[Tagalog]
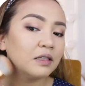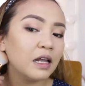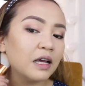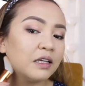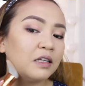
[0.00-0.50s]

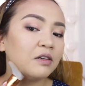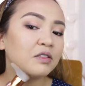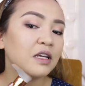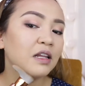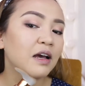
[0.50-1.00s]
Lalagay din
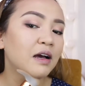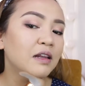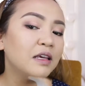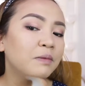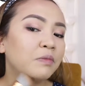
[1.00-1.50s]
ako sa
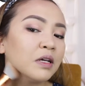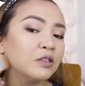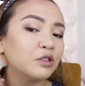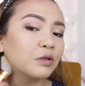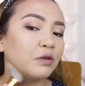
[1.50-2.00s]
ilalim
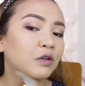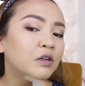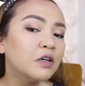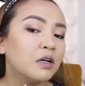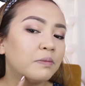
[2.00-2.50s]
ng jaw
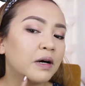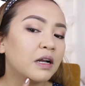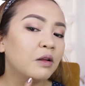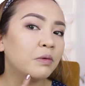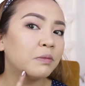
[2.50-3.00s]

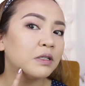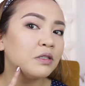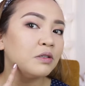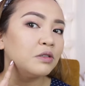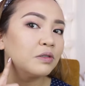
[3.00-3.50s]
para
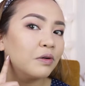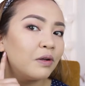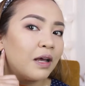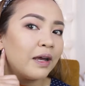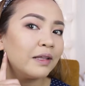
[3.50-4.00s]
lumabas yung
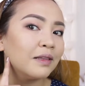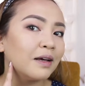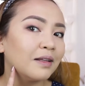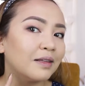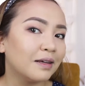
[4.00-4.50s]
jawline
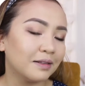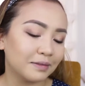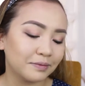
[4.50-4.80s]
natin.